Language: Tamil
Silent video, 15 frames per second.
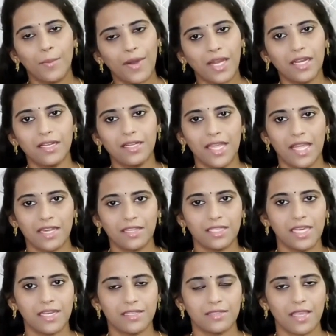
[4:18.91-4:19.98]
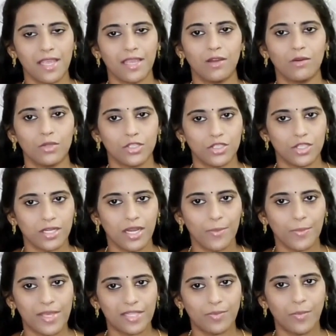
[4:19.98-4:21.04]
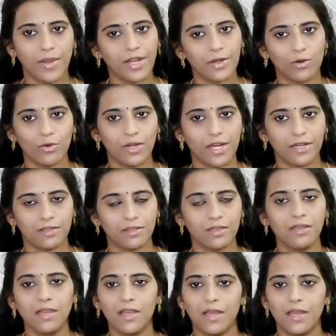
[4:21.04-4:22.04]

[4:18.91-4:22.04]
பகல் நேரத்துல என்ன செய்யுங்க ஒரு சின்ன பீஸ் பீட்ரூட் எடுத்து